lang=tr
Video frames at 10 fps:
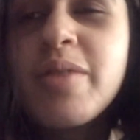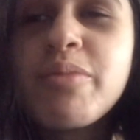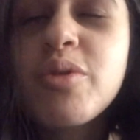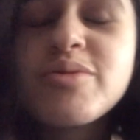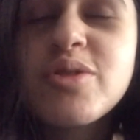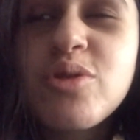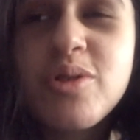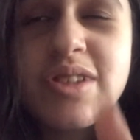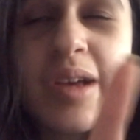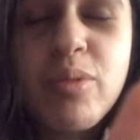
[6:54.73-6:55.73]
Bugün de çok
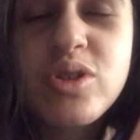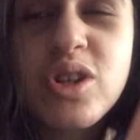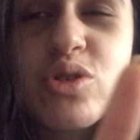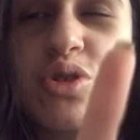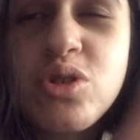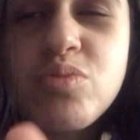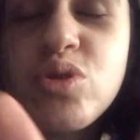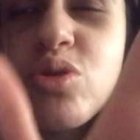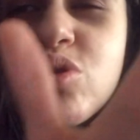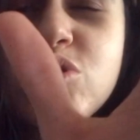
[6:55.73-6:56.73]
güzel boşatıyorum
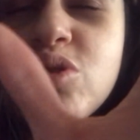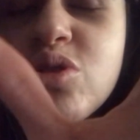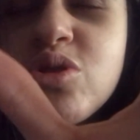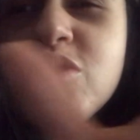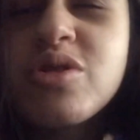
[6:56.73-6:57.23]
çok şükür.